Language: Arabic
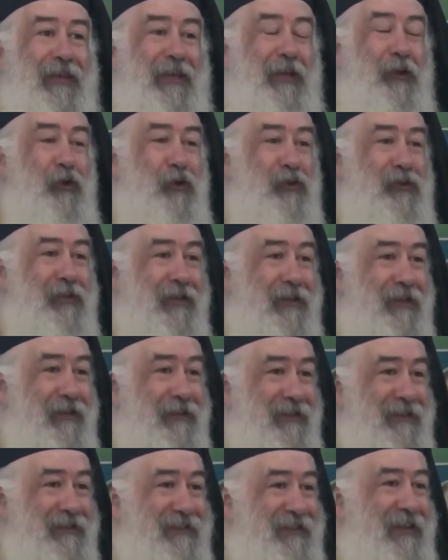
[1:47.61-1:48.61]
إنه
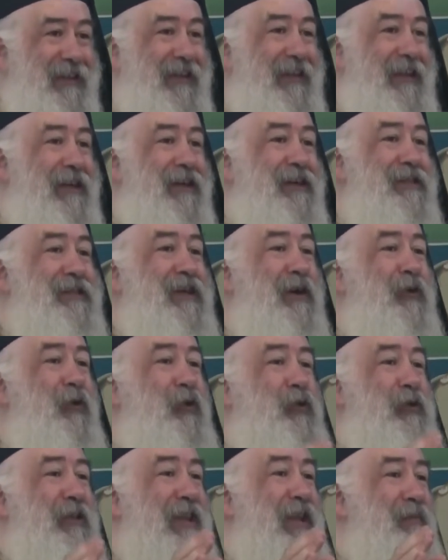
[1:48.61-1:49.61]
الطريق الضيق
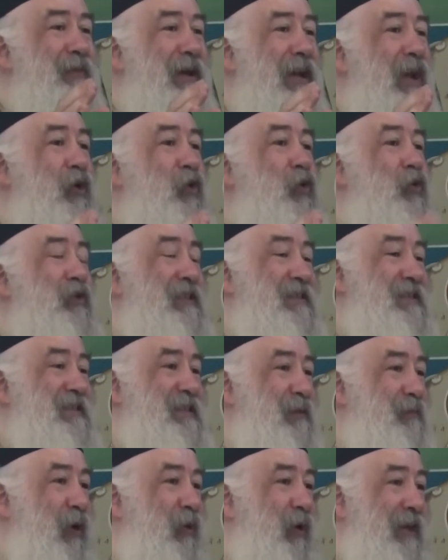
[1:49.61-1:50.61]
تقود لملكوت
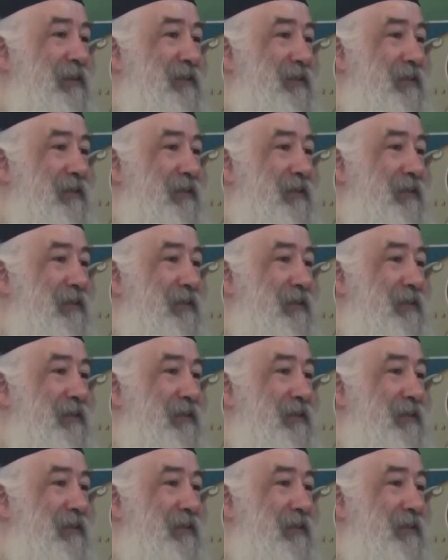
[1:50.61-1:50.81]
السماوات